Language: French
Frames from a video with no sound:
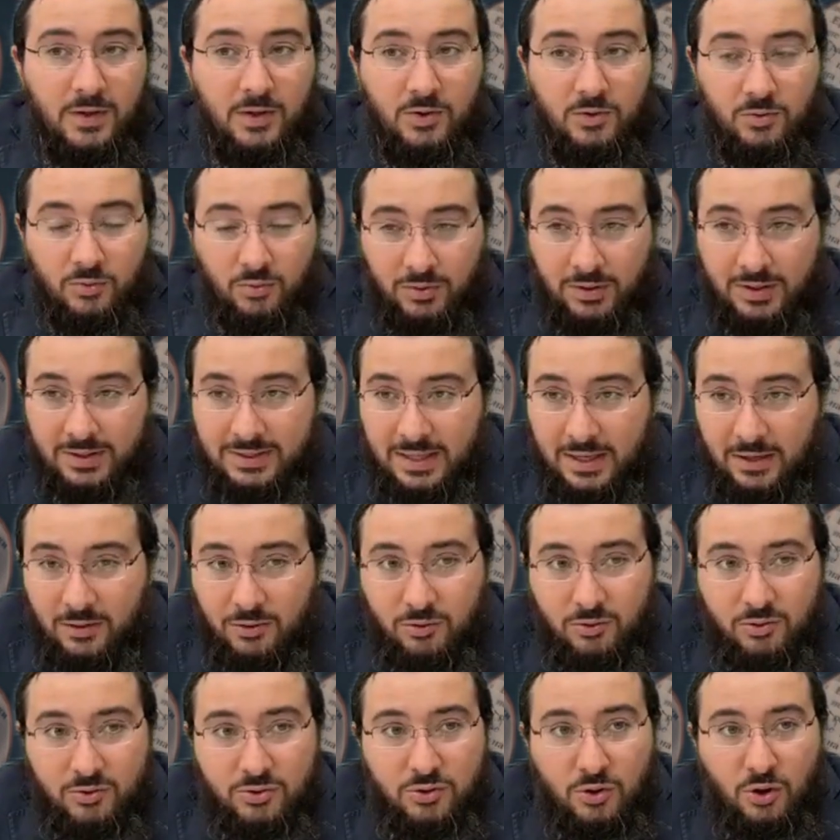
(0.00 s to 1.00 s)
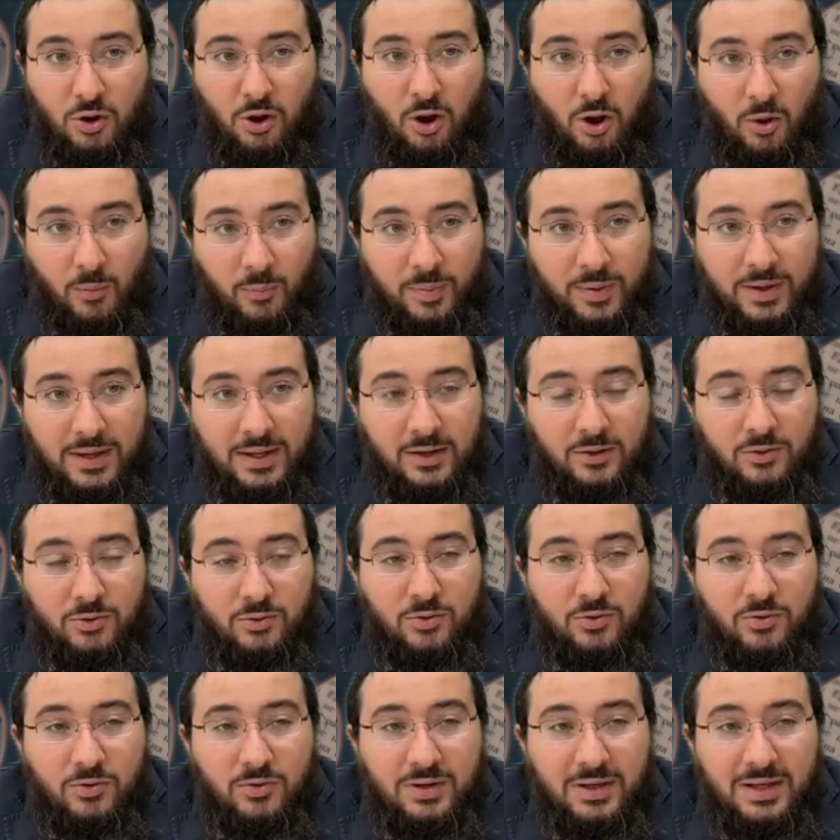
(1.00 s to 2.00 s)
Donc essayez de se remplir
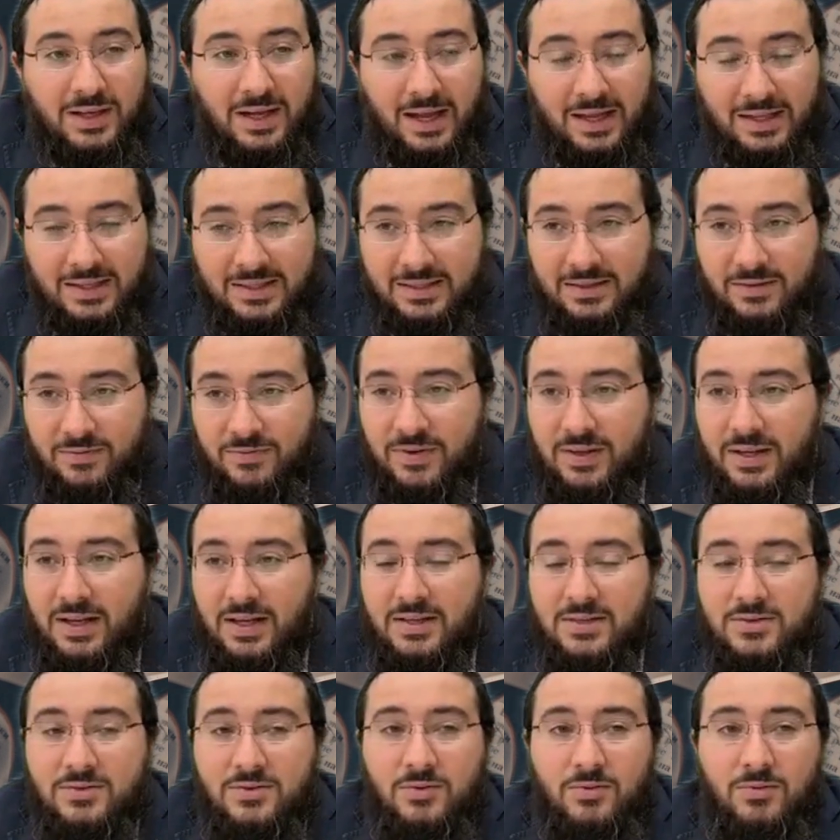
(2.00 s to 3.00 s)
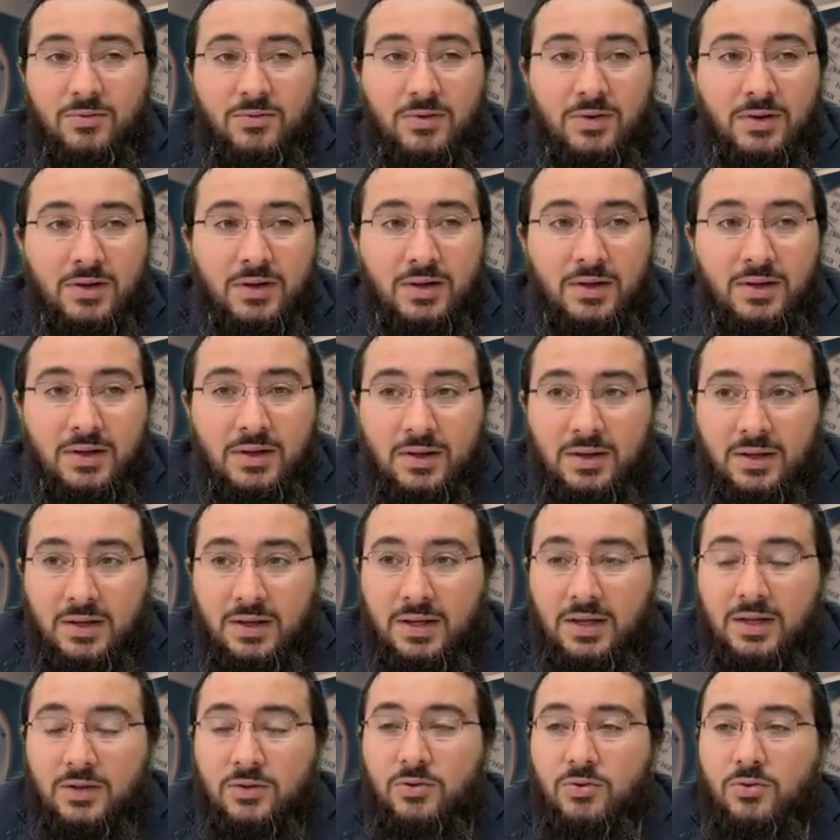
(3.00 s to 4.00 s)
de gratification
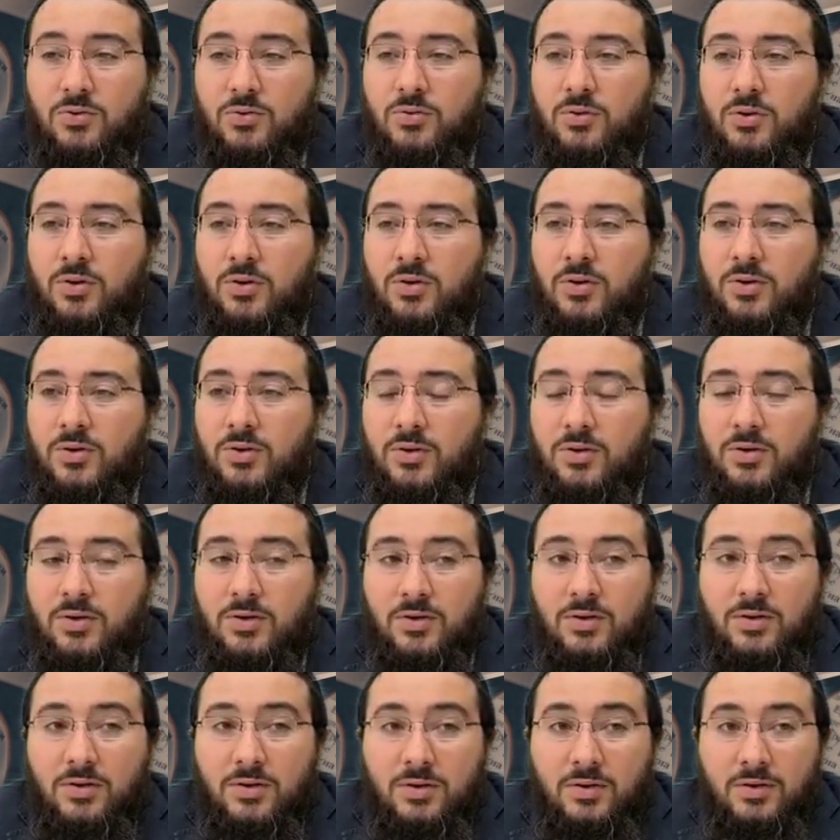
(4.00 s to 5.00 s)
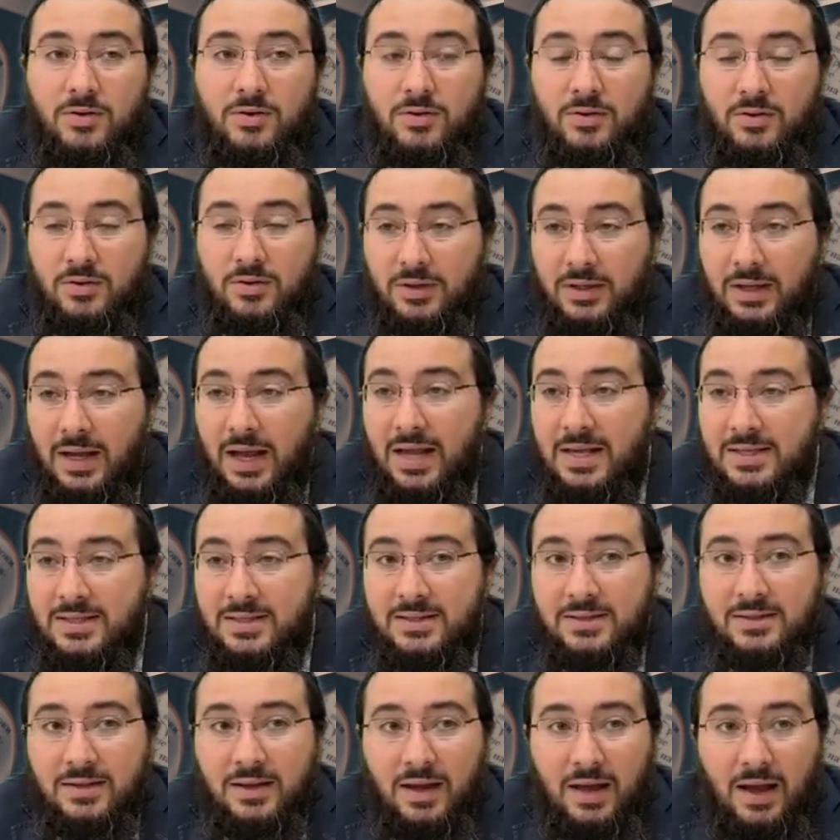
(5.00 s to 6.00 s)
et de euh,
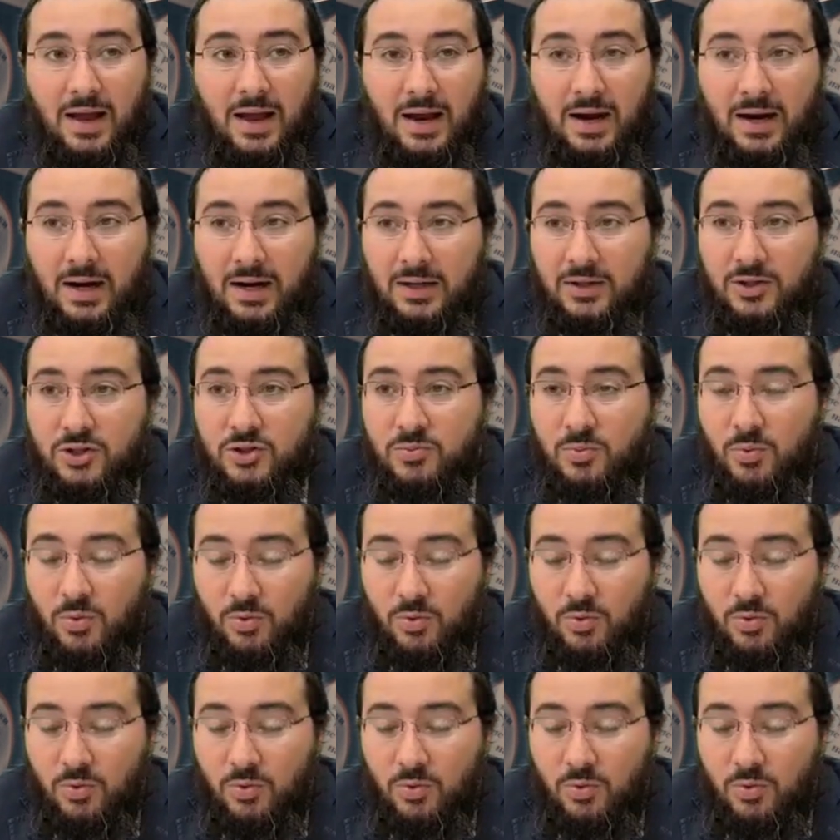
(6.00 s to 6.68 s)
grâce à Kadosh